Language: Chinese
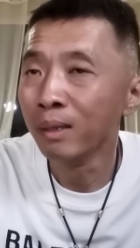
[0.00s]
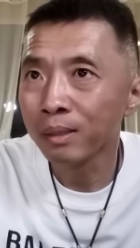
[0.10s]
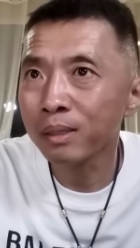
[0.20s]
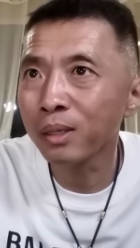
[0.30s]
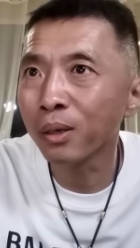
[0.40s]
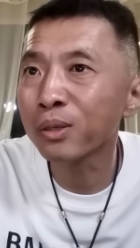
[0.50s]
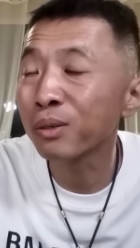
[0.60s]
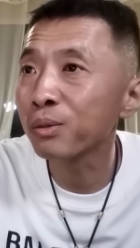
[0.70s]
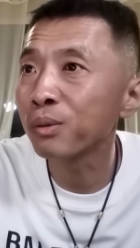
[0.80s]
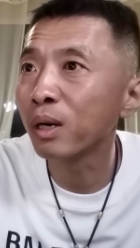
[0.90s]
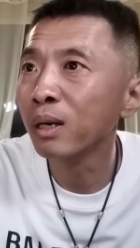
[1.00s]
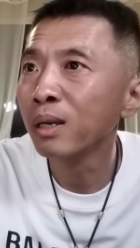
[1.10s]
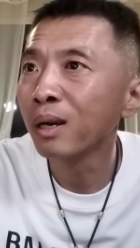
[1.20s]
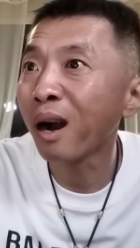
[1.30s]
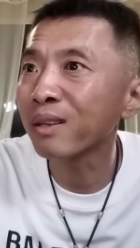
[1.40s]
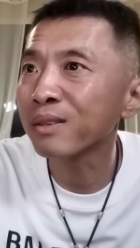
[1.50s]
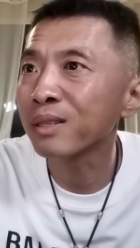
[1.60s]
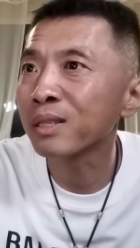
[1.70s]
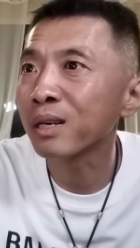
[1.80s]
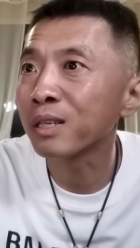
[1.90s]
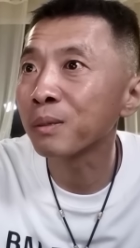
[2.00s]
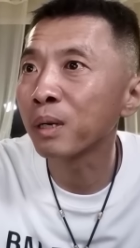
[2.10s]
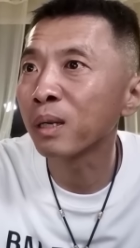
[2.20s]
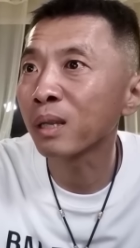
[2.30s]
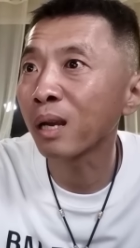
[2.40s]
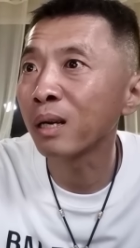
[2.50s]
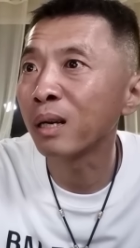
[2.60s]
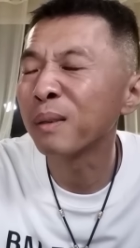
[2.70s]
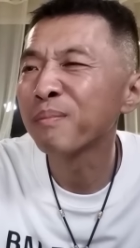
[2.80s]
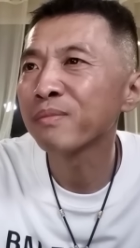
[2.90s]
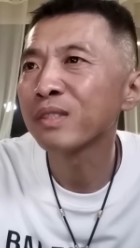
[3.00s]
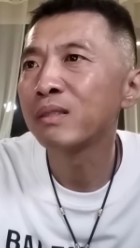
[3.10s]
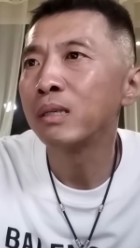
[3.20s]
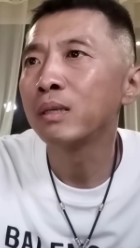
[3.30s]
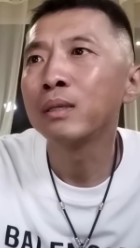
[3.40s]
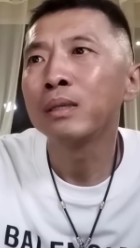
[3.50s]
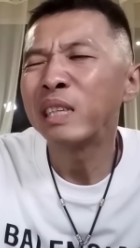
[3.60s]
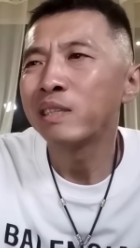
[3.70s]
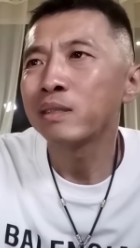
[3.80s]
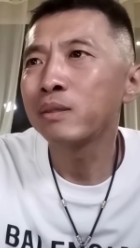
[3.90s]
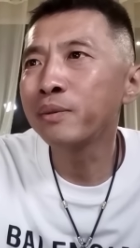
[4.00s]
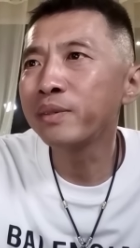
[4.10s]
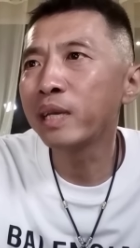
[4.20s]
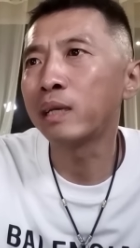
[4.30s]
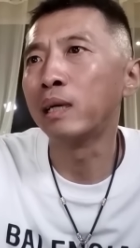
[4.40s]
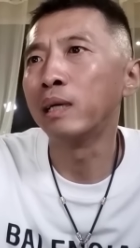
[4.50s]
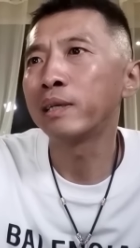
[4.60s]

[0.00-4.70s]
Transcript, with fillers: 这要是说案子的事儿，是不是他俩就因为这个？